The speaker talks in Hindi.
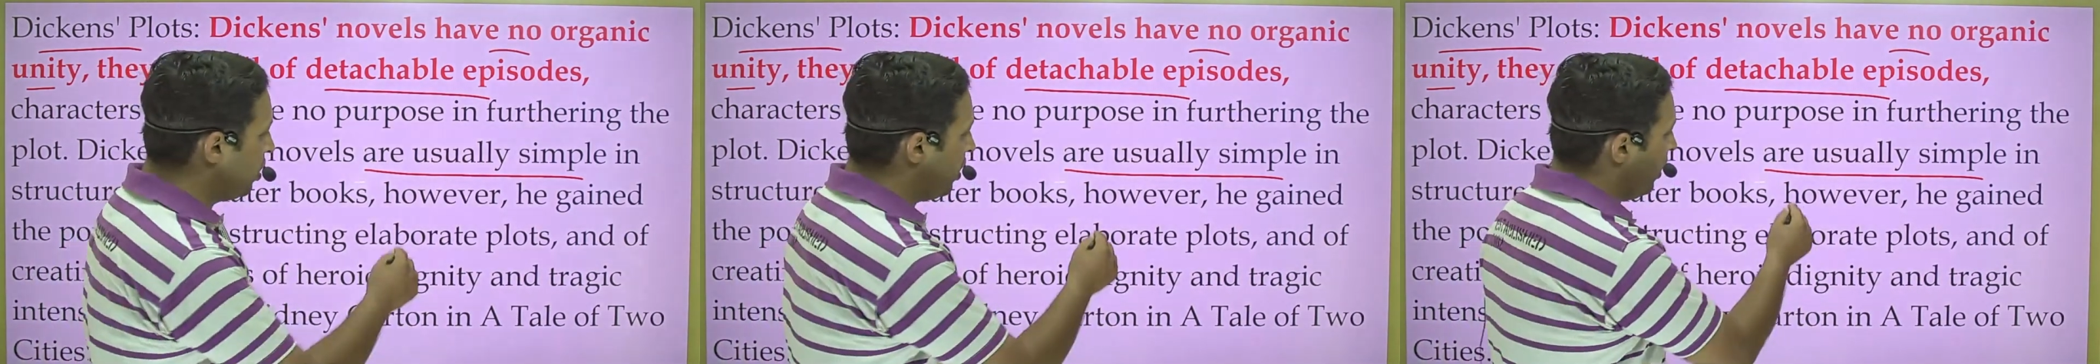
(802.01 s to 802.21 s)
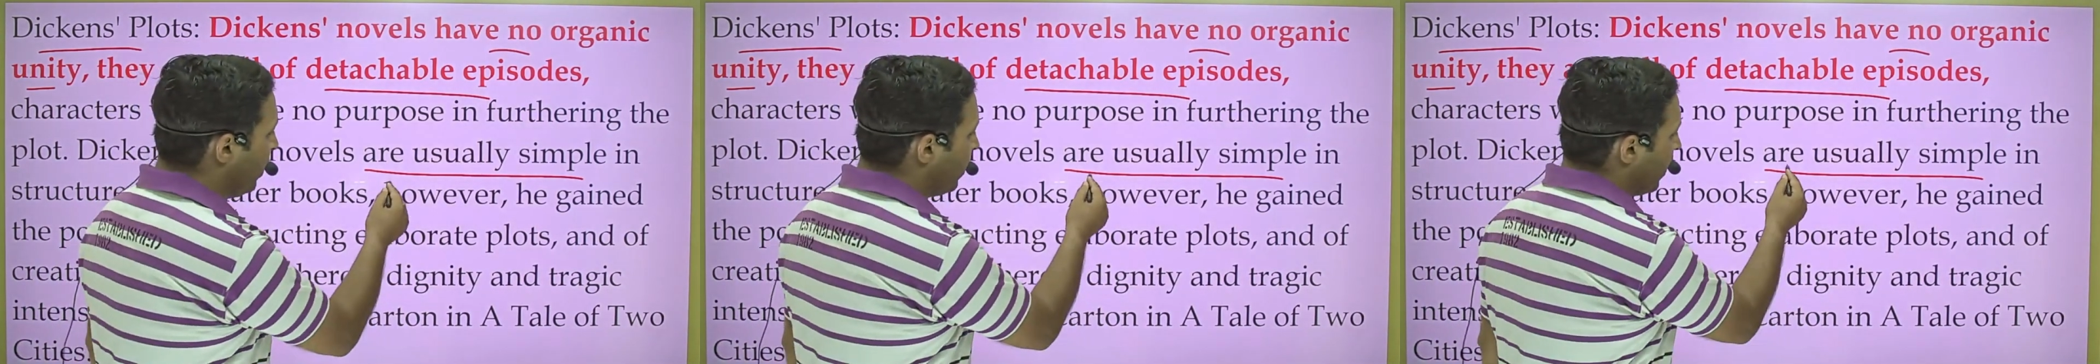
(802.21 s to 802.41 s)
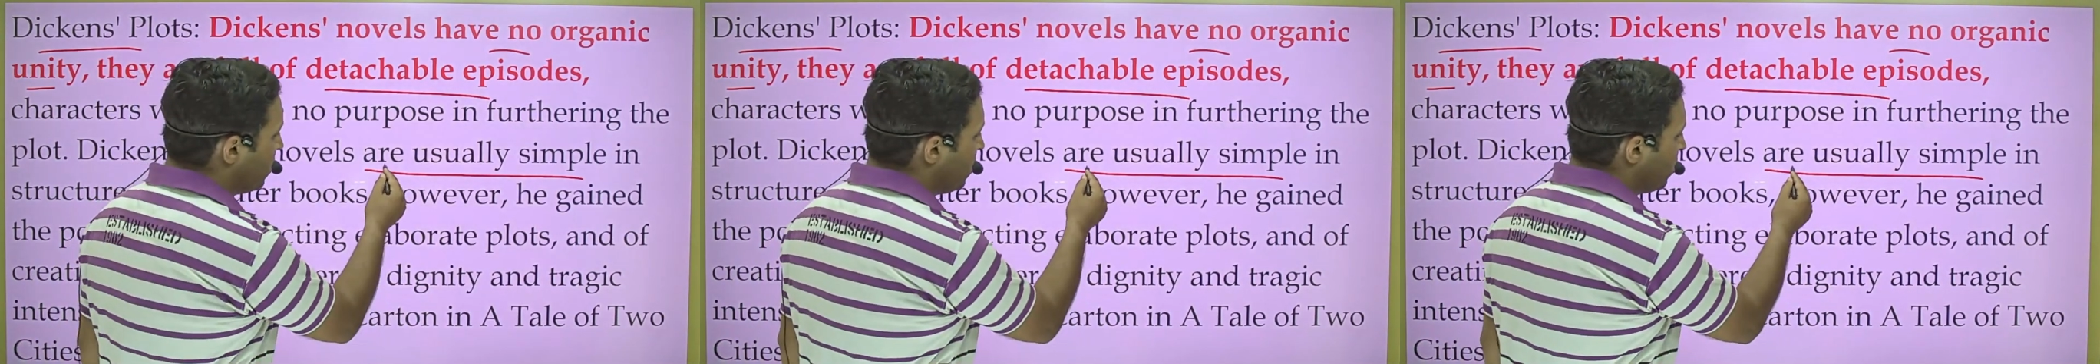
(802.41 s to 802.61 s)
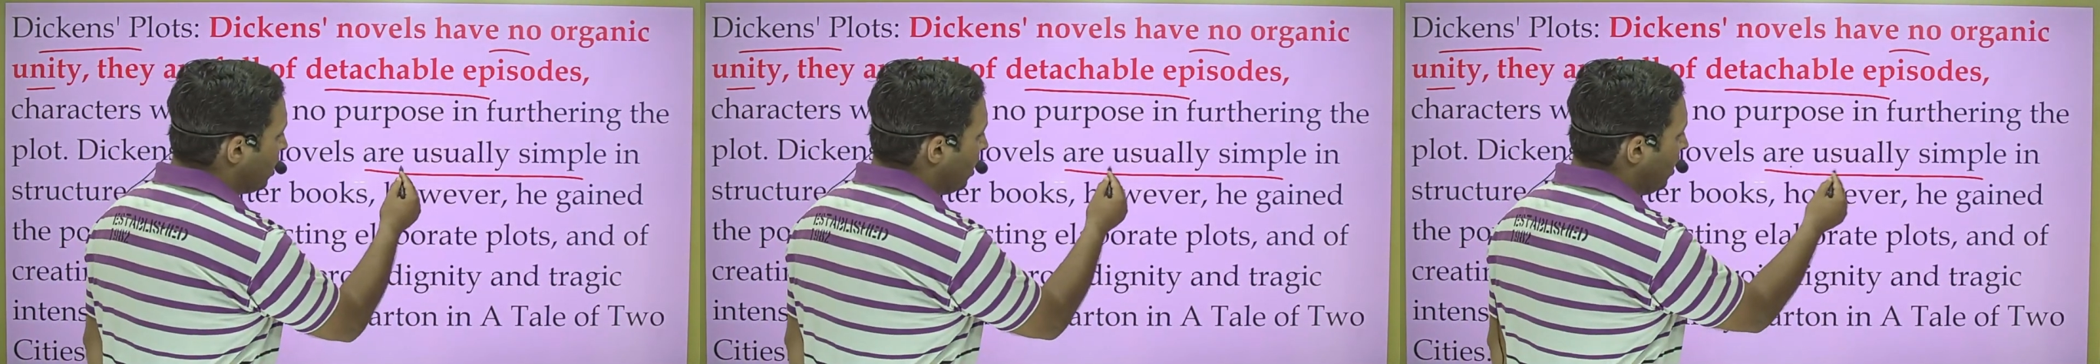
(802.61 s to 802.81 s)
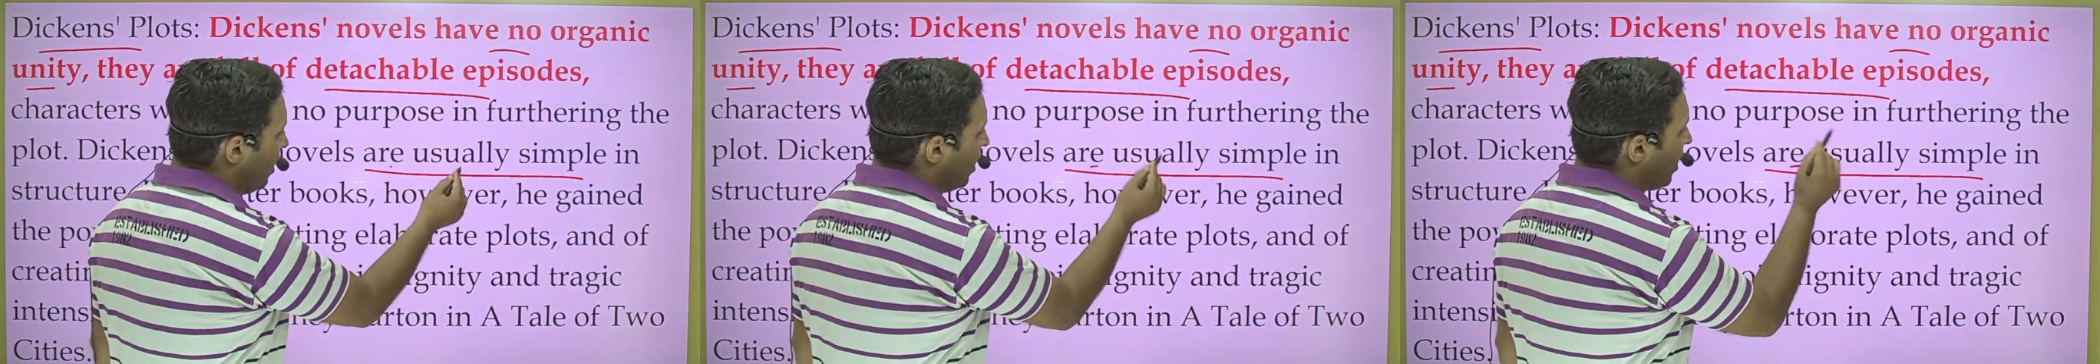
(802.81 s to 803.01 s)
एक ऐसे चल
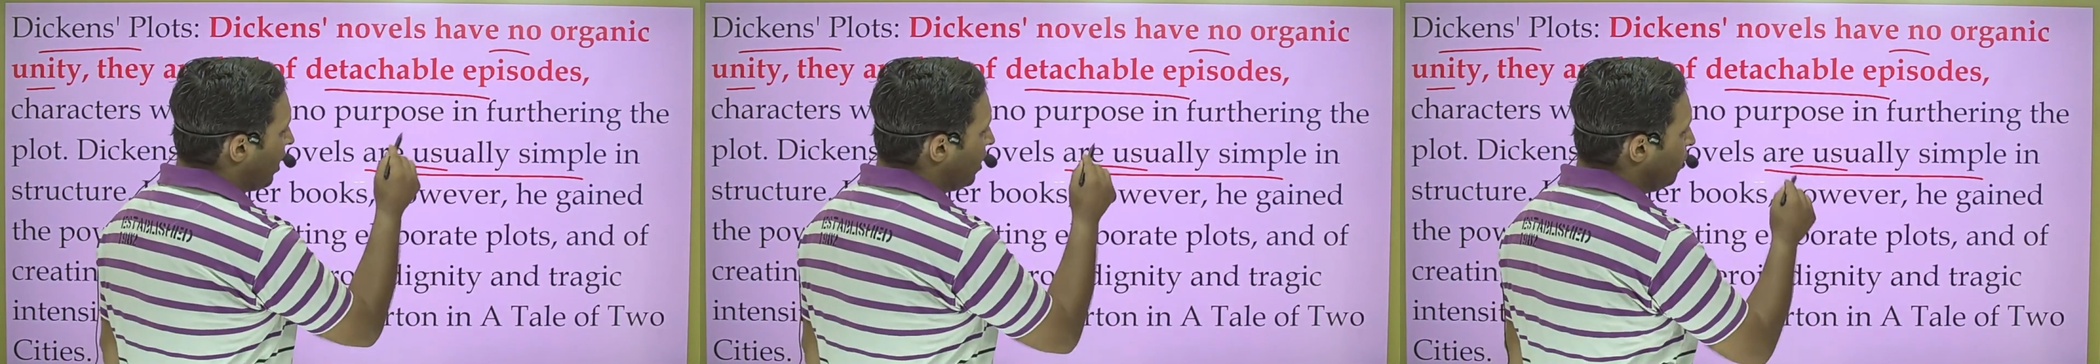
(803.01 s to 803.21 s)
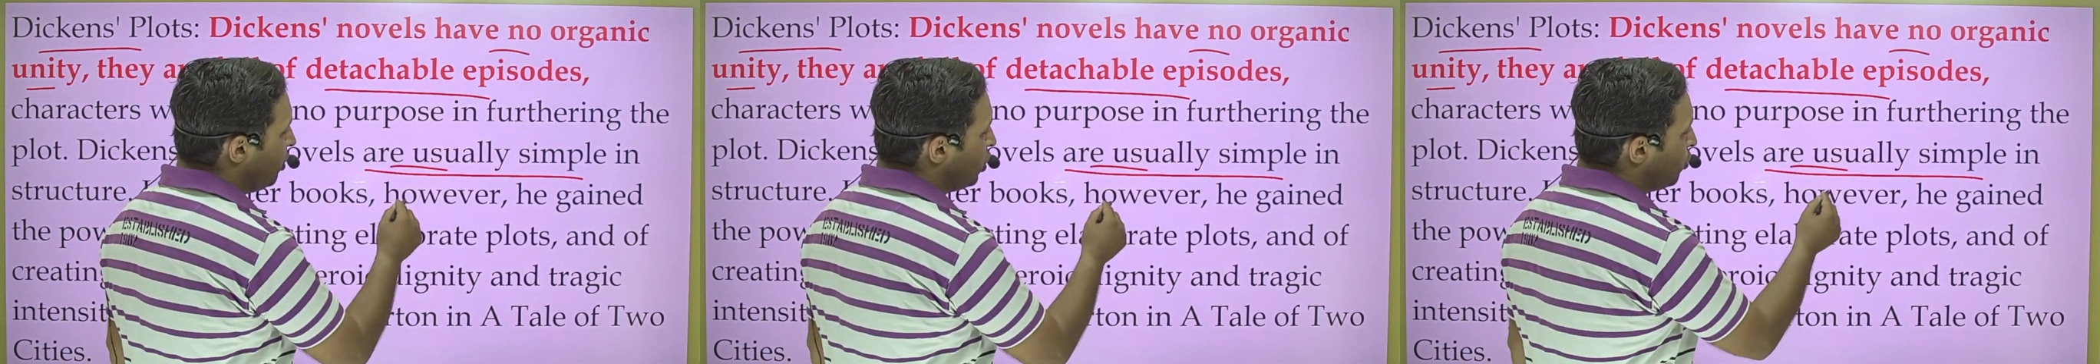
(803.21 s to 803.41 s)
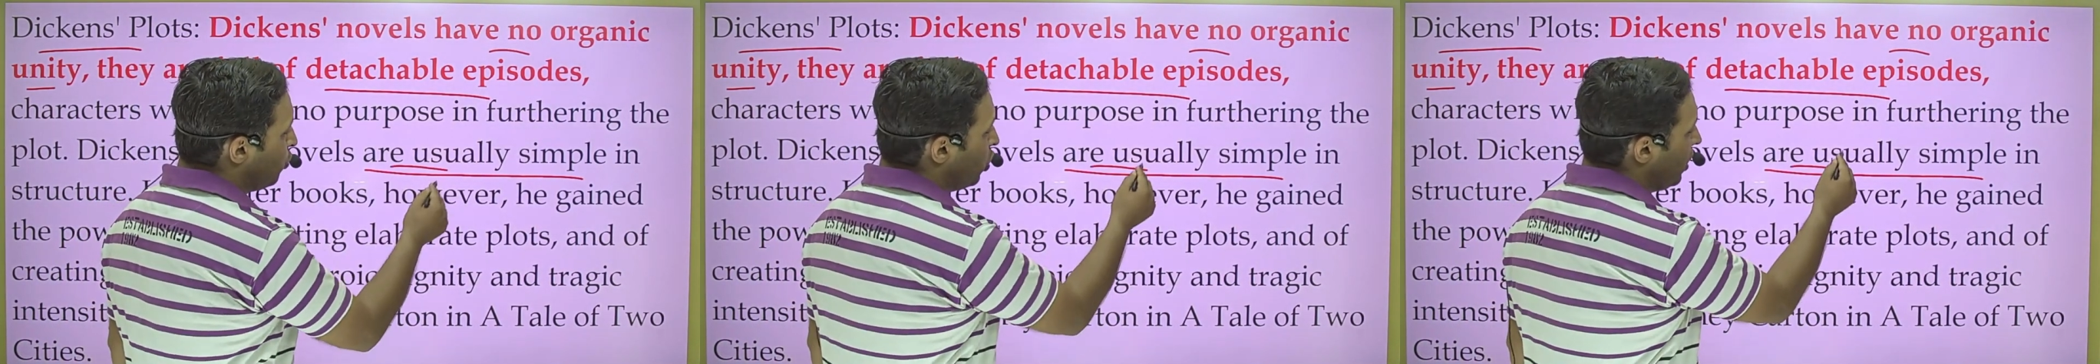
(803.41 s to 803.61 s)
रही कहानी बीच में हो गई